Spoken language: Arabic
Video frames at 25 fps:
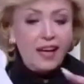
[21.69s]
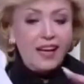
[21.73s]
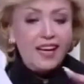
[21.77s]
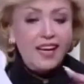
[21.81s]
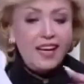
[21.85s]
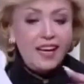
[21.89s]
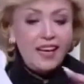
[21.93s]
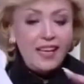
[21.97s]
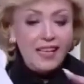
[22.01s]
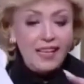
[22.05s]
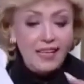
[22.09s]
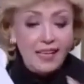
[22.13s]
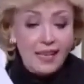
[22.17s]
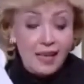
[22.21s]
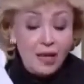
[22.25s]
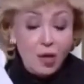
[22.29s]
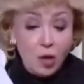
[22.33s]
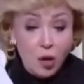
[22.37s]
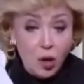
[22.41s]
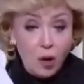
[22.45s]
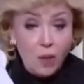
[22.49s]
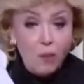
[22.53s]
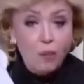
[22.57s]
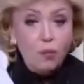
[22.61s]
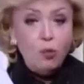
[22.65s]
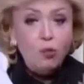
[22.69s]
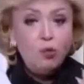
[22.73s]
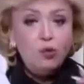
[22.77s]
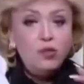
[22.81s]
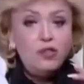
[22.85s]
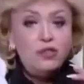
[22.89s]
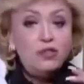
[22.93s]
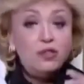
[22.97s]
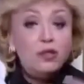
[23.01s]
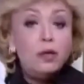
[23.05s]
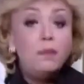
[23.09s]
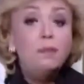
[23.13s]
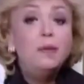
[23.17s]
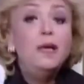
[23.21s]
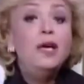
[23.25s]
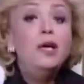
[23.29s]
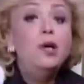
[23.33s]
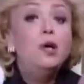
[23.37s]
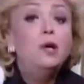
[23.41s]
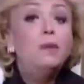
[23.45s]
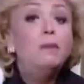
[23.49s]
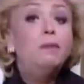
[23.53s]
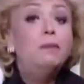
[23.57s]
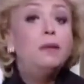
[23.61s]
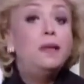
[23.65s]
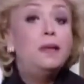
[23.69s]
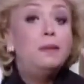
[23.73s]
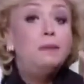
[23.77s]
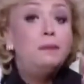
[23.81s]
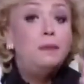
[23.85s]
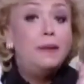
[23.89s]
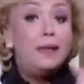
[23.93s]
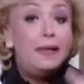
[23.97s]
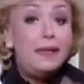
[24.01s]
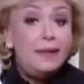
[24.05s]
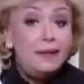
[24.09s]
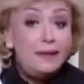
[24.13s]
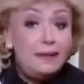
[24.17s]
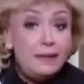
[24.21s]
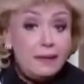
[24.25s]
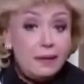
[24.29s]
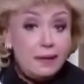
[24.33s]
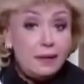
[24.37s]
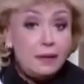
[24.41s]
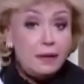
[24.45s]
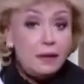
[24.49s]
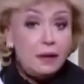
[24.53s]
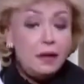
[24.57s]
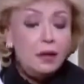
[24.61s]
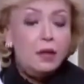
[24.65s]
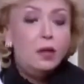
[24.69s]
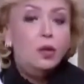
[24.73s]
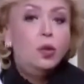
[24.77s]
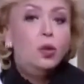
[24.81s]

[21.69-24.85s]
اغليهم واضربيهم بالبلندر